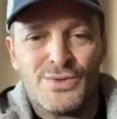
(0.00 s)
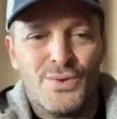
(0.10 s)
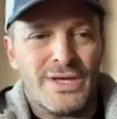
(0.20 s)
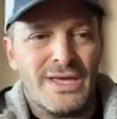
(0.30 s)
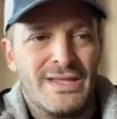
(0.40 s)
Y
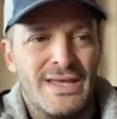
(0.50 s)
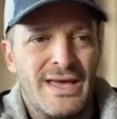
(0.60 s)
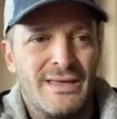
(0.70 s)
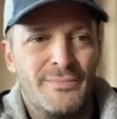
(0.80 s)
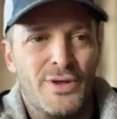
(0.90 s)
surge
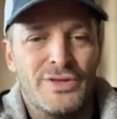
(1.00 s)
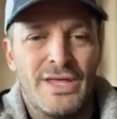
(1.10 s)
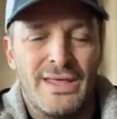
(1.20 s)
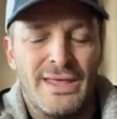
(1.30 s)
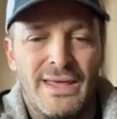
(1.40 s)
esta
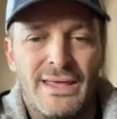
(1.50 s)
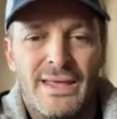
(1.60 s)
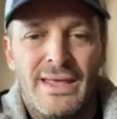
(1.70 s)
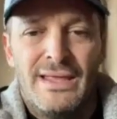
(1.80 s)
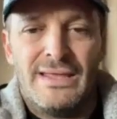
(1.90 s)
impronta de,
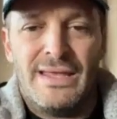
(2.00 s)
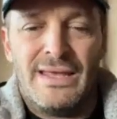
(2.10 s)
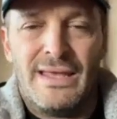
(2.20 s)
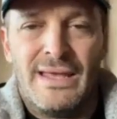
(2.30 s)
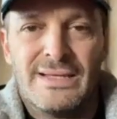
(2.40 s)

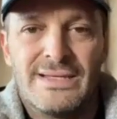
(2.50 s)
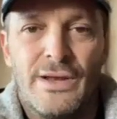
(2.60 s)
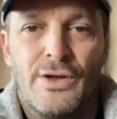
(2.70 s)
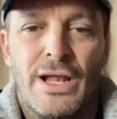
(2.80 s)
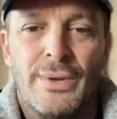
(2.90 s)

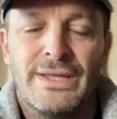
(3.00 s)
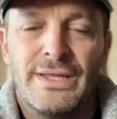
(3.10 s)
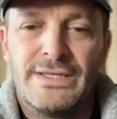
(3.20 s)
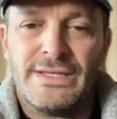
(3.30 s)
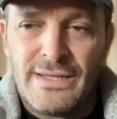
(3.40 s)
hacer ahora el
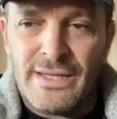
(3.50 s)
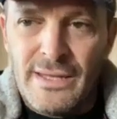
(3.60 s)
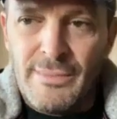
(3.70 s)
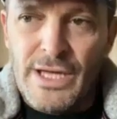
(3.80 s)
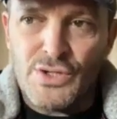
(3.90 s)
27
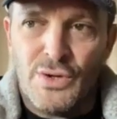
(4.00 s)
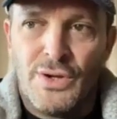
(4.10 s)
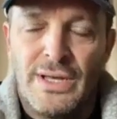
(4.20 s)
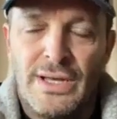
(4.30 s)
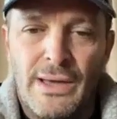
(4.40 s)
de
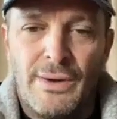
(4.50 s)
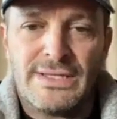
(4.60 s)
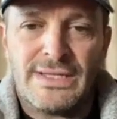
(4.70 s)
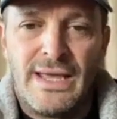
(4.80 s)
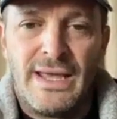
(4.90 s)
mayo en la
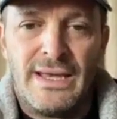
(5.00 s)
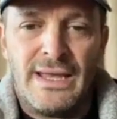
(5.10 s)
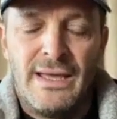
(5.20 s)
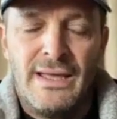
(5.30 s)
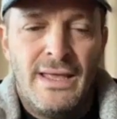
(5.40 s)
base
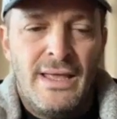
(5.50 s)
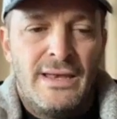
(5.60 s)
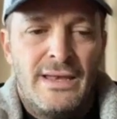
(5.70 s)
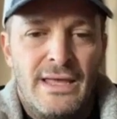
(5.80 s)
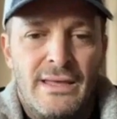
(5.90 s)
aérea,
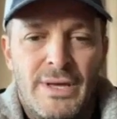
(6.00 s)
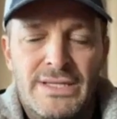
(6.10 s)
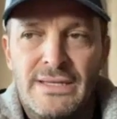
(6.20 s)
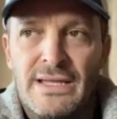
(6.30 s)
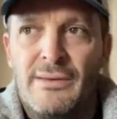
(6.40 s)
nada
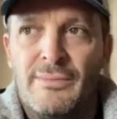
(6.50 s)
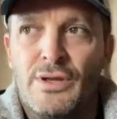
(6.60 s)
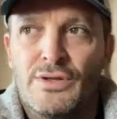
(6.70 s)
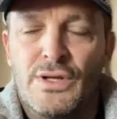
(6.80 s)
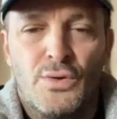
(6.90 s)
más y nada
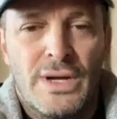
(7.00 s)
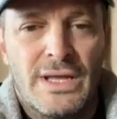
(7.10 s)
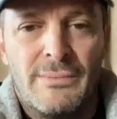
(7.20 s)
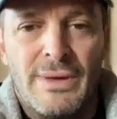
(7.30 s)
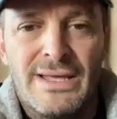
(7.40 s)
menos en un lugar
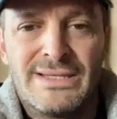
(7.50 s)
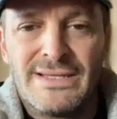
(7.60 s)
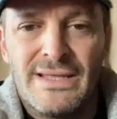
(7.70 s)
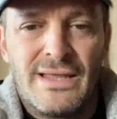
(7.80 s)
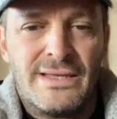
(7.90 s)
que hay más de
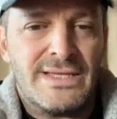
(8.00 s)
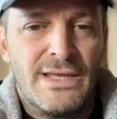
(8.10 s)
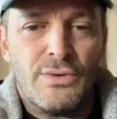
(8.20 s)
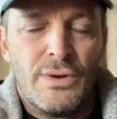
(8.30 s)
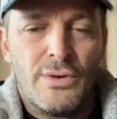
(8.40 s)

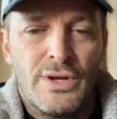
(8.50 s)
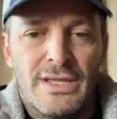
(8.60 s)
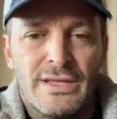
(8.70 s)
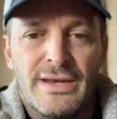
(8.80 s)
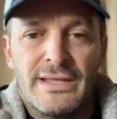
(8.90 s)
65 aviones
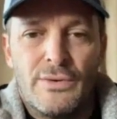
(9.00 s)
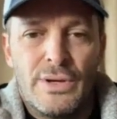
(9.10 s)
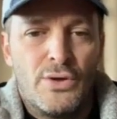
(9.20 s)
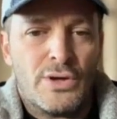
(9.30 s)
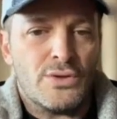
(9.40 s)
que están
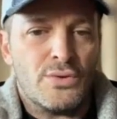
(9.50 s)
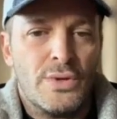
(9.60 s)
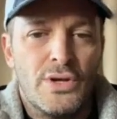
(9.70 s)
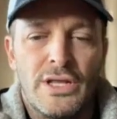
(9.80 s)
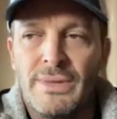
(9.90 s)
restaurados, que
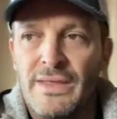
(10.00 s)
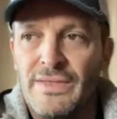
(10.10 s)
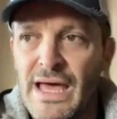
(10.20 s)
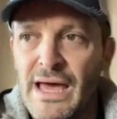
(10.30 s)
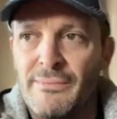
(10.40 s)
estuvieron en
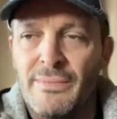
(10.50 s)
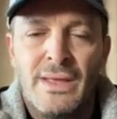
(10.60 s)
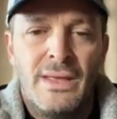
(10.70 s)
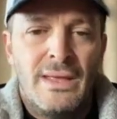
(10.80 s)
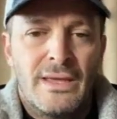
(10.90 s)
Vietnam,
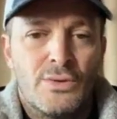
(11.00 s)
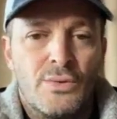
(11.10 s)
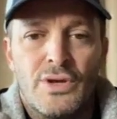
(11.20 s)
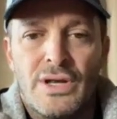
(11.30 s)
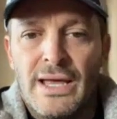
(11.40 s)
que
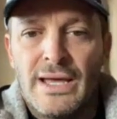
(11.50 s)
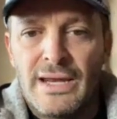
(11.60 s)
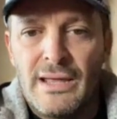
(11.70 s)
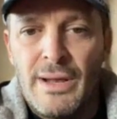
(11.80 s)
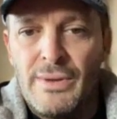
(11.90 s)
estuvieron en la
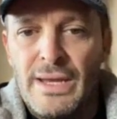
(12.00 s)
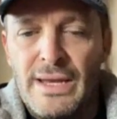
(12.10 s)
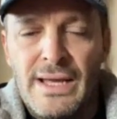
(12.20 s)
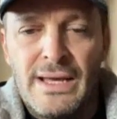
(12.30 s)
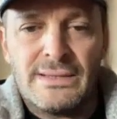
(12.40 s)
guerra de
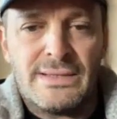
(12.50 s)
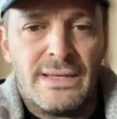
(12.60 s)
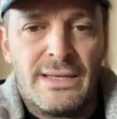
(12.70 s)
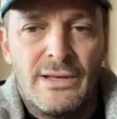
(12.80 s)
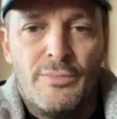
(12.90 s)
Malvinas,
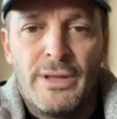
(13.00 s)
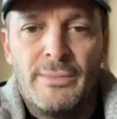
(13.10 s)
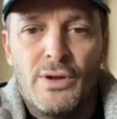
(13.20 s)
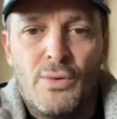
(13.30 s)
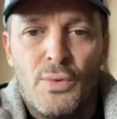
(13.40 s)
eh, los
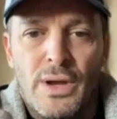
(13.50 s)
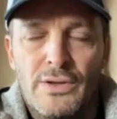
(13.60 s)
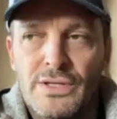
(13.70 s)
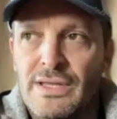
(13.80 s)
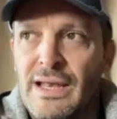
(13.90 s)
primeros
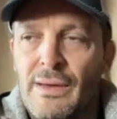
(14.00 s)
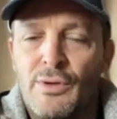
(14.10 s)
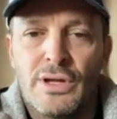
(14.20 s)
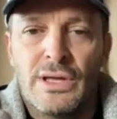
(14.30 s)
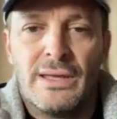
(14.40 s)
vuelos, está el
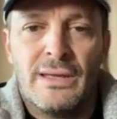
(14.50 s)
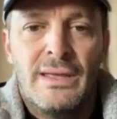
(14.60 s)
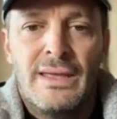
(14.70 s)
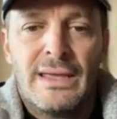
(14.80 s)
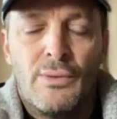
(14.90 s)
avión que,
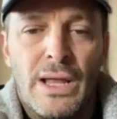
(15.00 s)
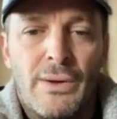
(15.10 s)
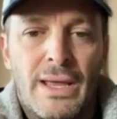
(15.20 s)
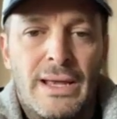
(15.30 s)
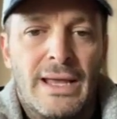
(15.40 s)

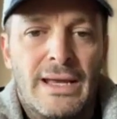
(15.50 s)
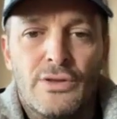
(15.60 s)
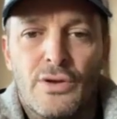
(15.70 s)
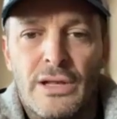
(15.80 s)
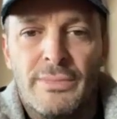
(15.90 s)
volaba el
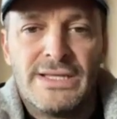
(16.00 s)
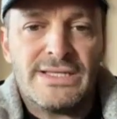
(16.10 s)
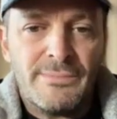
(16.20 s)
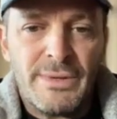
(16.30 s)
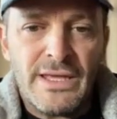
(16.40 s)
escritor del
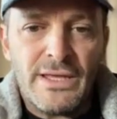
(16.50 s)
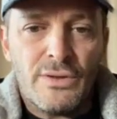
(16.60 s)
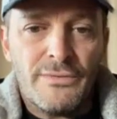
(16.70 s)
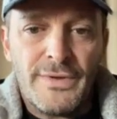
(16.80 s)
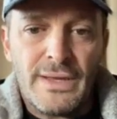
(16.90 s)

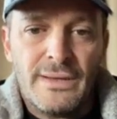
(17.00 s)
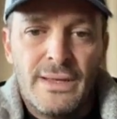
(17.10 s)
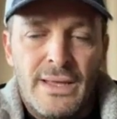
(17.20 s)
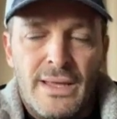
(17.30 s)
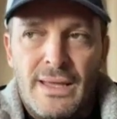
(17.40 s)
Principito, en fin.
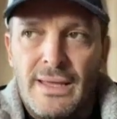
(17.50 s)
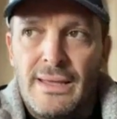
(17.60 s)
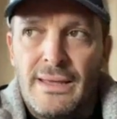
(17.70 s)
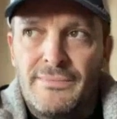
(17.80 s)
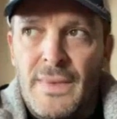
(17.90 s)

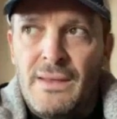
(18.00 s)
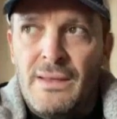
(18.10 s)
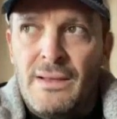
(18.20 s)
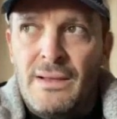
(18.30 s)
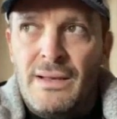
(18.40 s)
Eh,
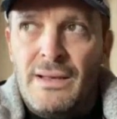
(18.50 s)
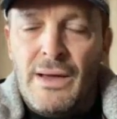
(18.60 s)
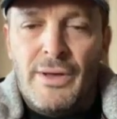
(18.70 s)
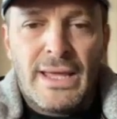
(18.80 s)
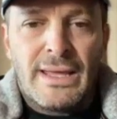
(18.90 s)

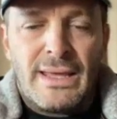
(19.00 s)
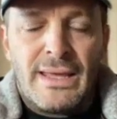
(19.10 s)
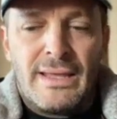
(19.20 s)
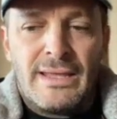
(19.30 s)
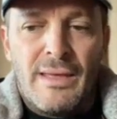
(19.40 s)
la verdad
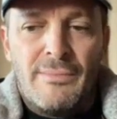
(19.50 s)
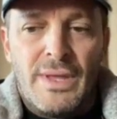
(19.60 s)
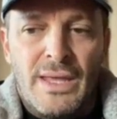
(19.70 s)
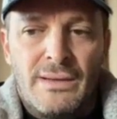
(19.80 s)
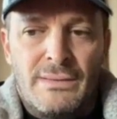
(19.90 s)
que
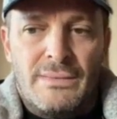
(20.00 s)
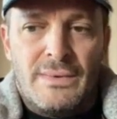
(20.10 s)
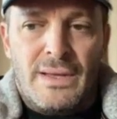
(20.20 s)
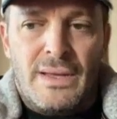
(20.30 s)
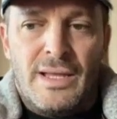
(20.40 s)
también
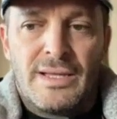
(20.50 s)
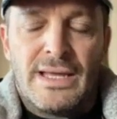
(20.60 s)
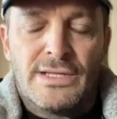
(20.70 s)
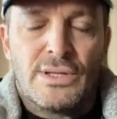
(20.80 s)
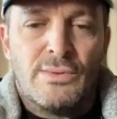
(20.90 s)
en este
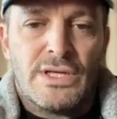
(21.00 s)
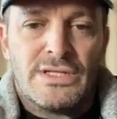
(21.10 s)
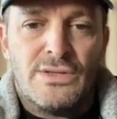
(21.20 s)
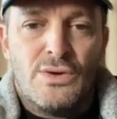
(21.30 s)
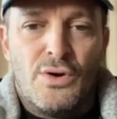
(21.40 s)
caso estamos
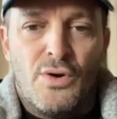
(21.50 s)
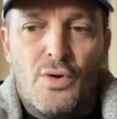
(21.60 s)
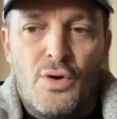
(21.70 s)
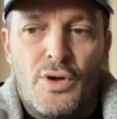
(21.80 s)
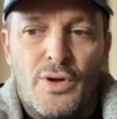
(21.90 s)
haciendo